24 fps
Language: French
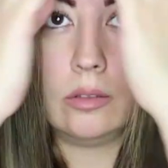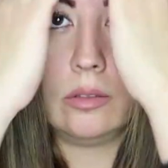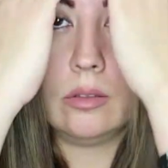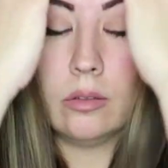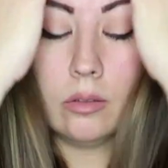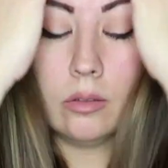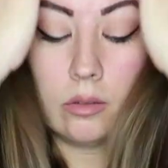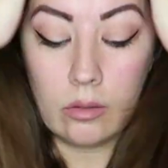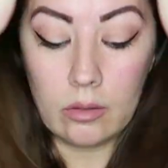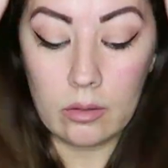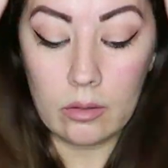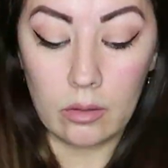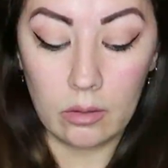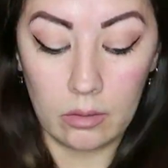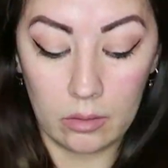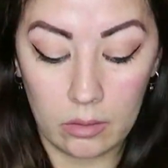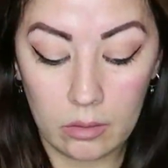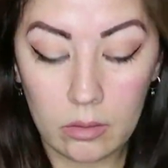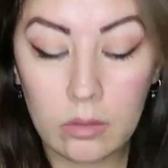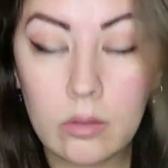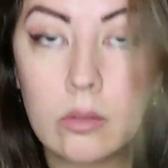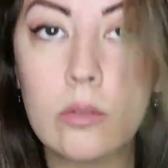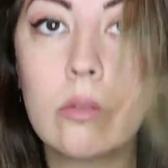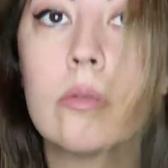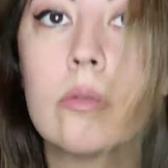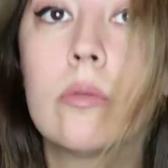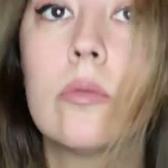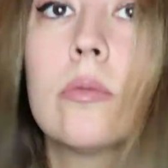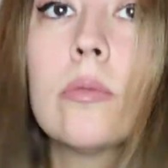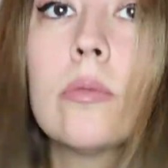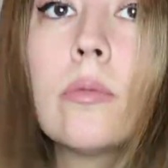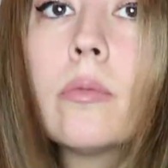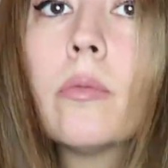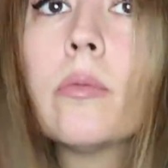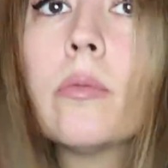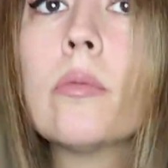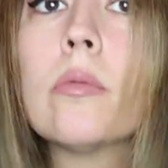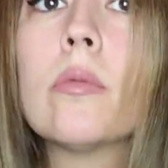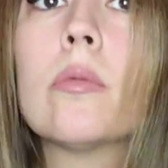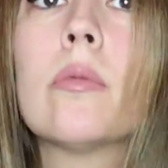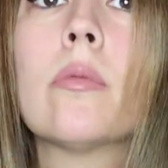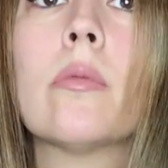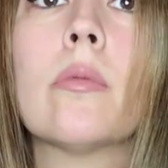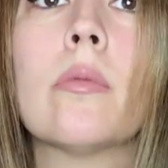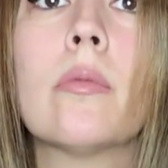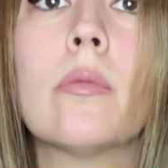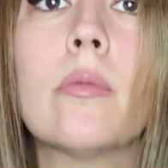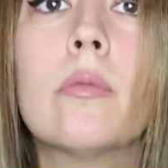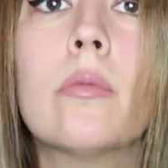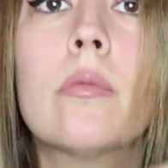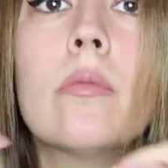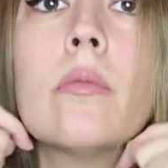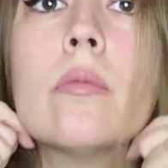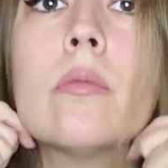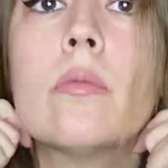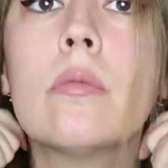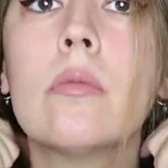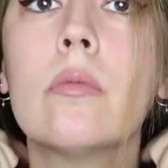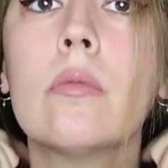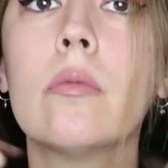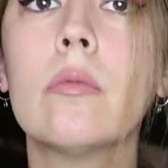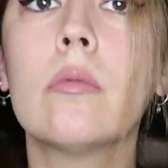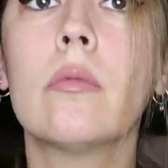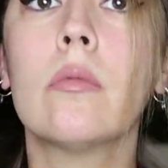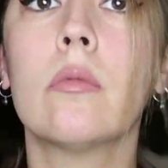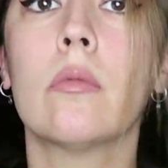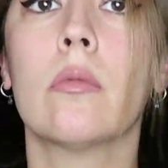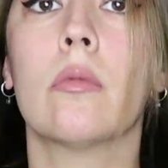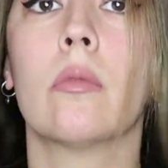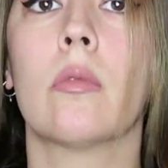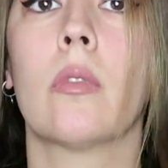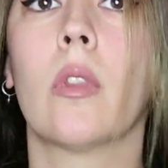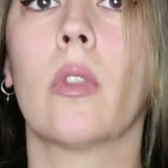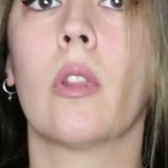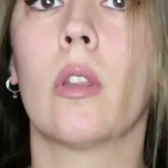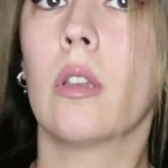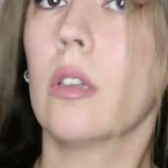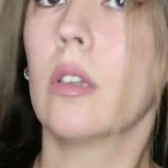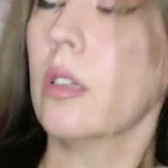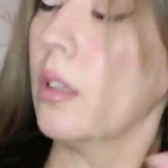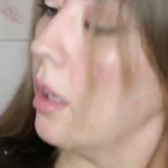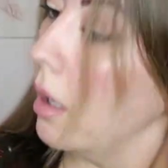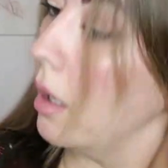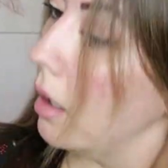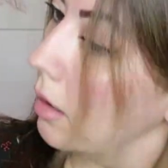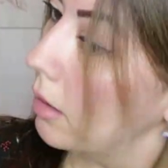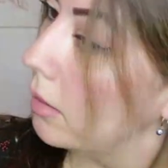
ça va aller mieux. Voilà. Je